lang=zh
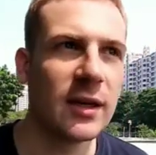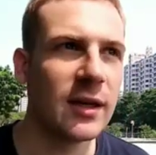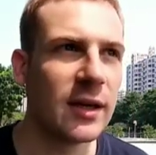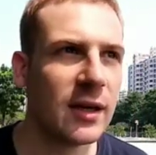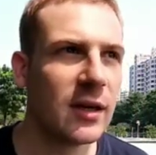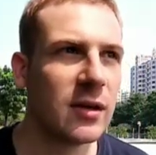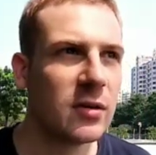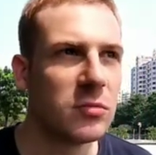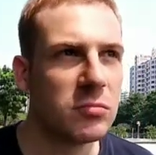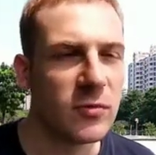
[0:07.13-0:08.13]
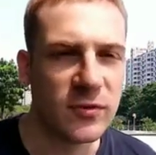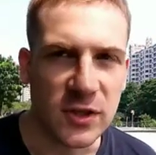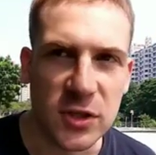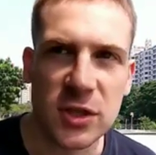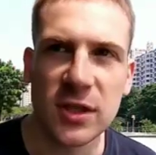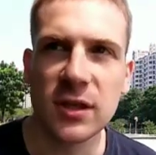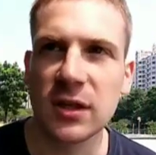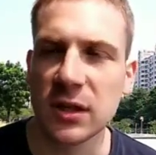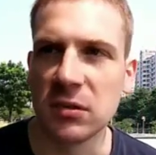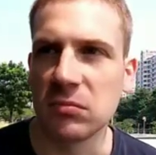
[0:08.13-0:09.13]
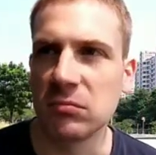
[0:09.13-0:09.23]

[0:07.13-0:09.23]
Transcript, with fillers: 以分析跟